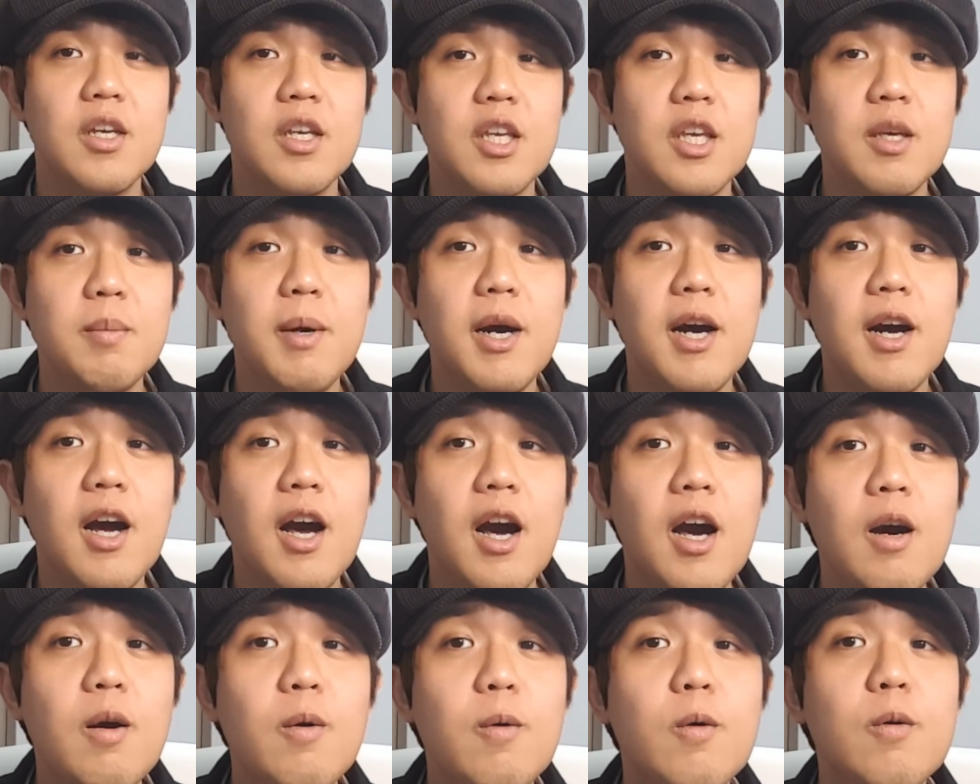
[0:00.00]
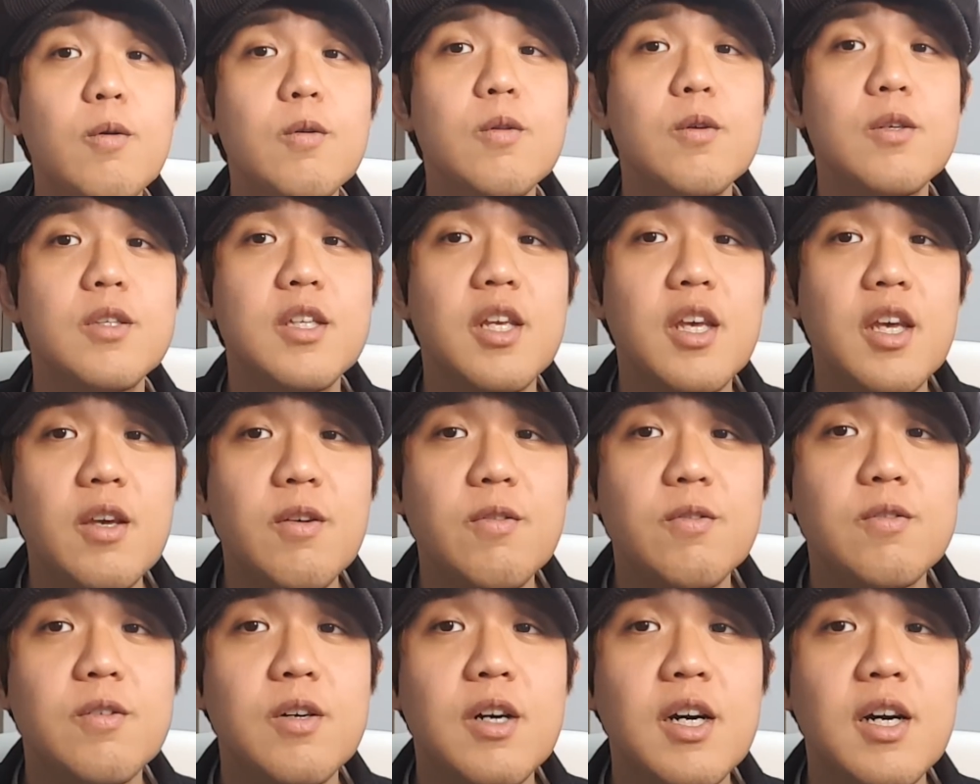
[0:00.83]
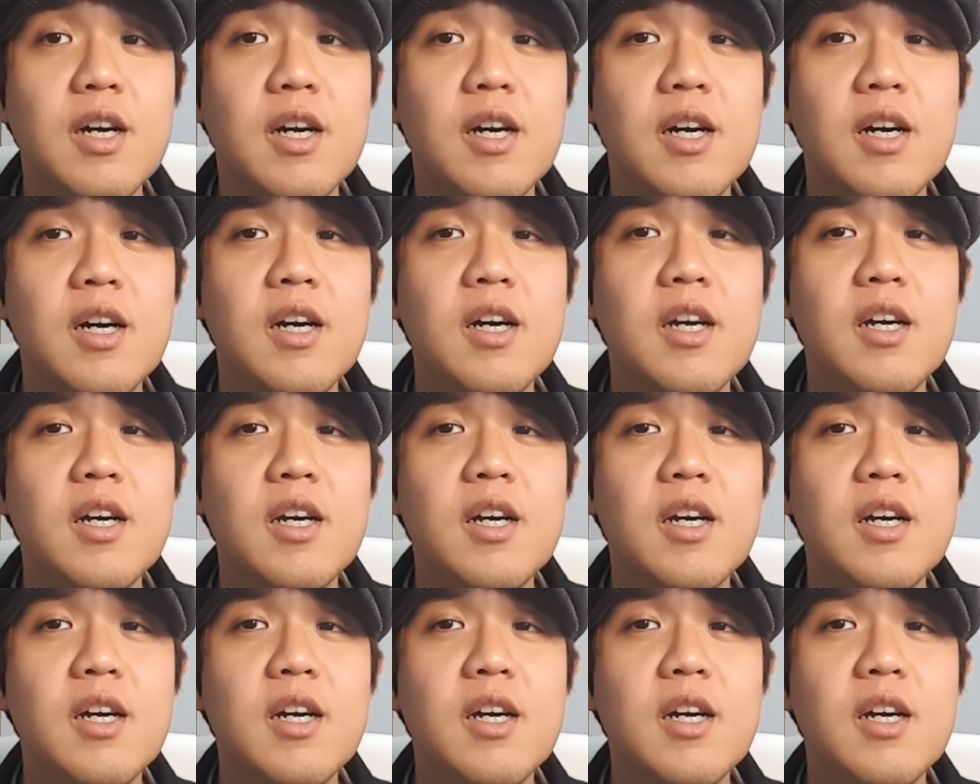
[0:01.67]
今韓国の政府は